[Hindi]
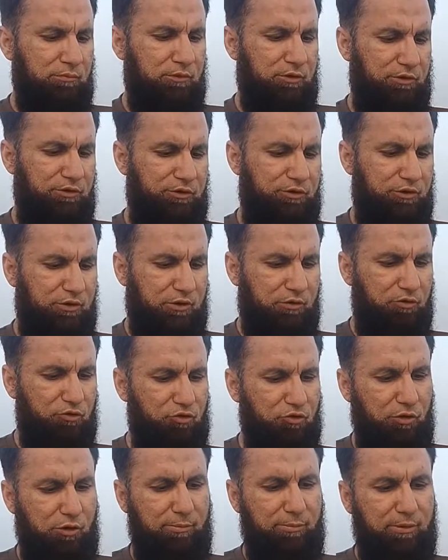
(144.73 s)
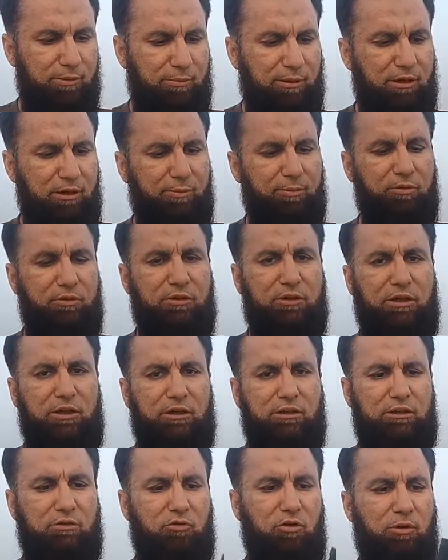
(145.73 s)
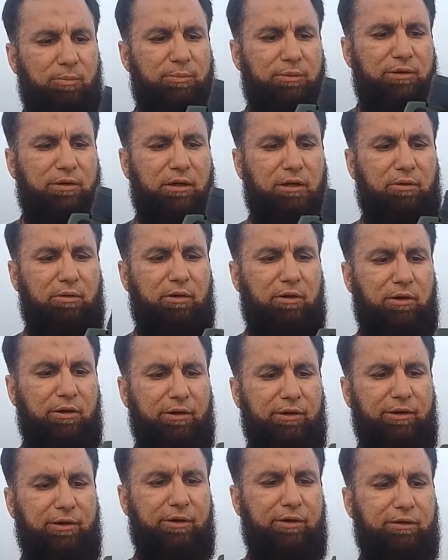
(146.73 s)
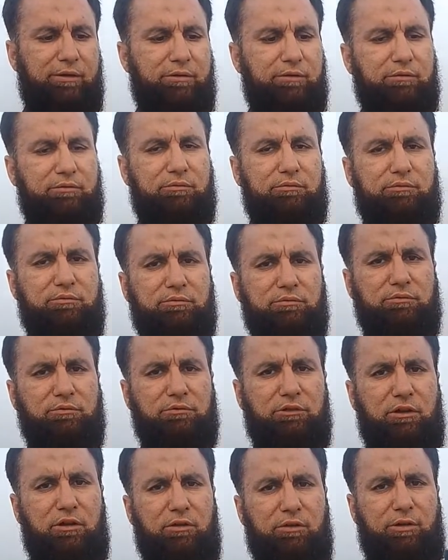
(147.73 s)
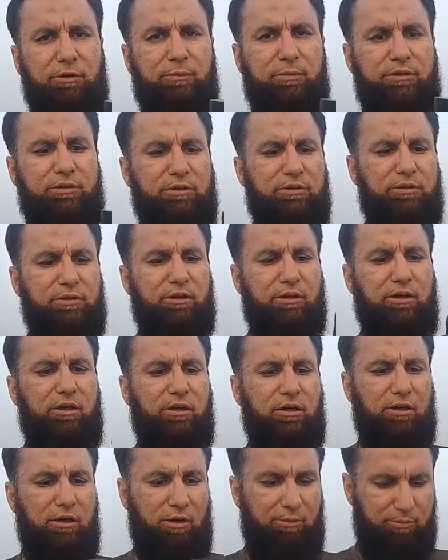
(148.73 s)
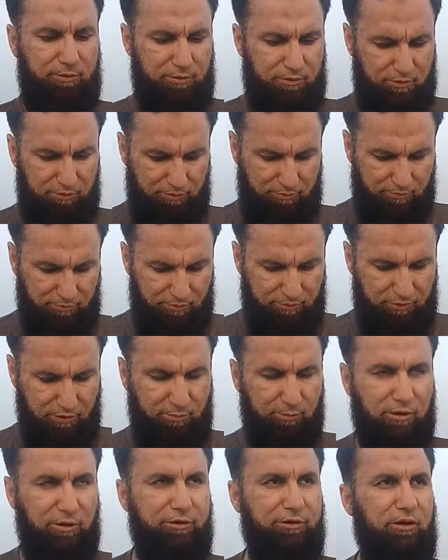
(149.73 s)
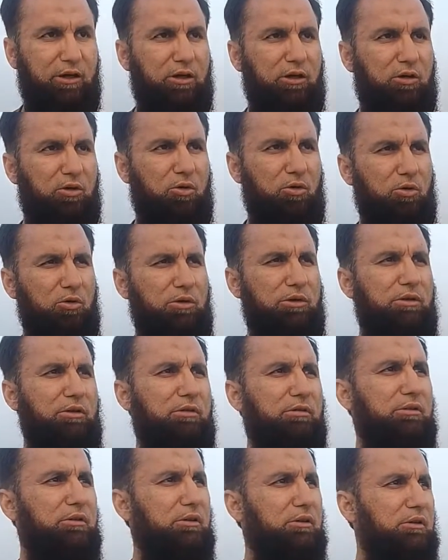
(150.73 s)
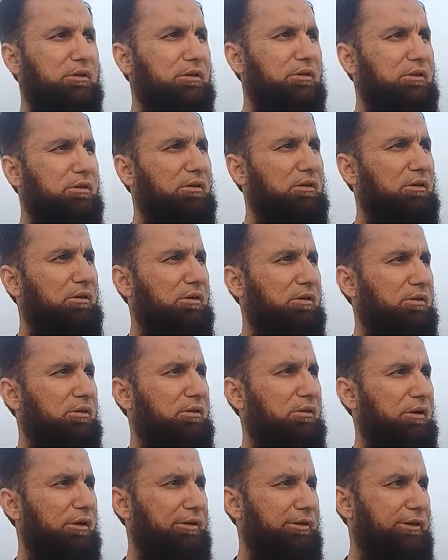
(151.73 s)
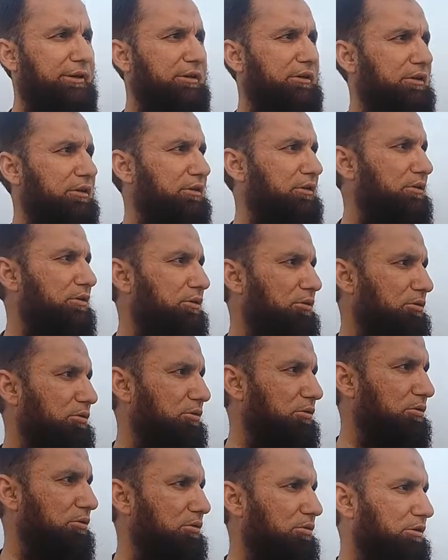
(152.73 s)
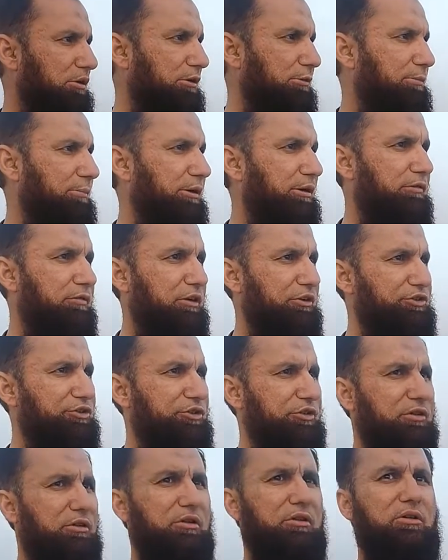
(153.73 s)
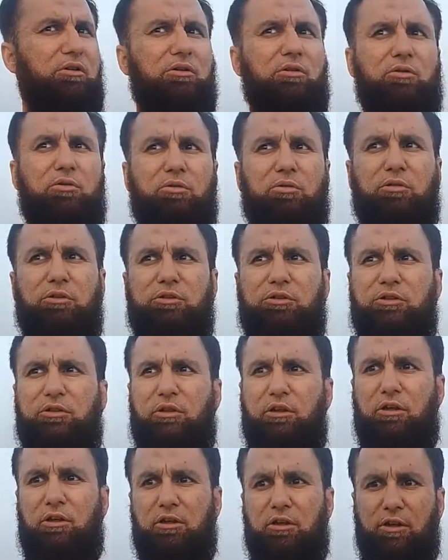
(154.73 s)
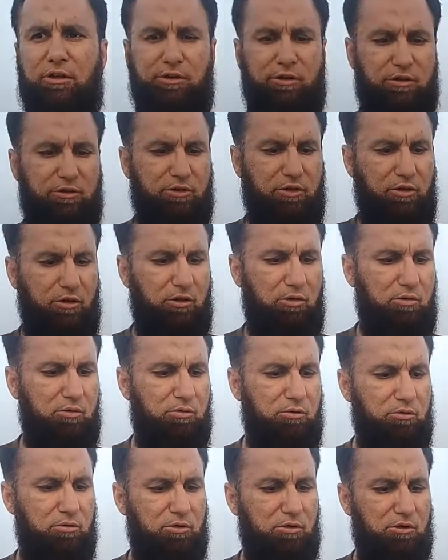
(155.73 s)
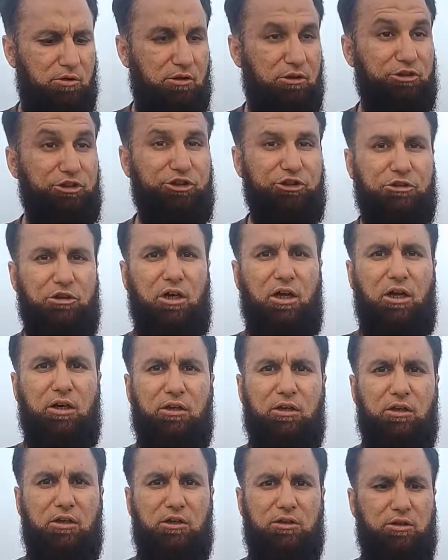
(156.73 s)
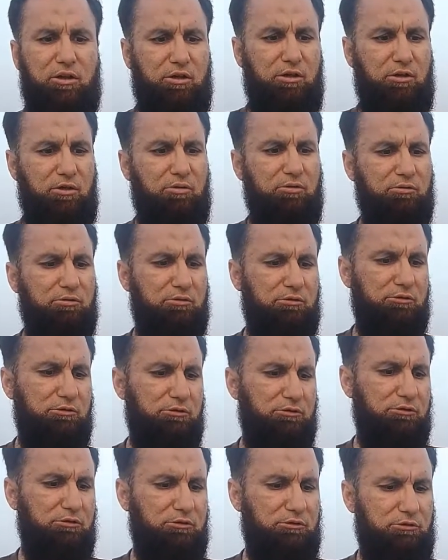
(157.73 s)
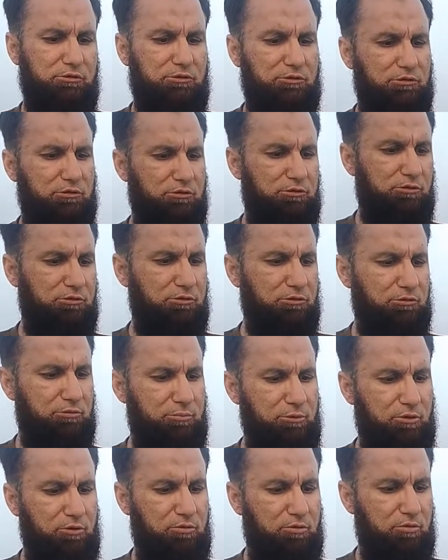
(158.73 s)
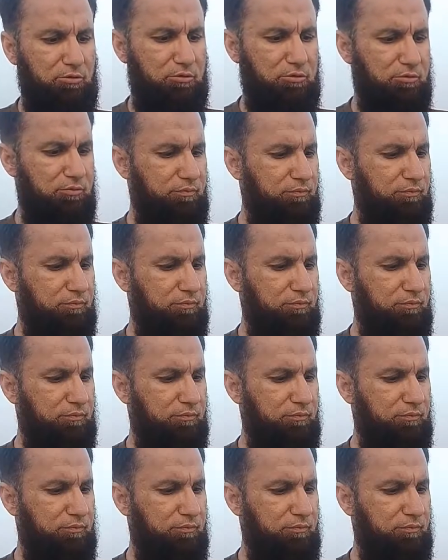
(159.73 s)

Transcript: अच्छा वो जो रिबन मैंने आपको दिखाया था वो आपने यहाँ लगाना है ये रिबन की जगह अगर आपने गले में लटकाना हो कहीं हंटिंग करनी हो कोई बर्ड वाचिंग करनी हो किसी हिली एरिया जाना हो कोई शिकार के लिए जाना हो तो बिल्कुल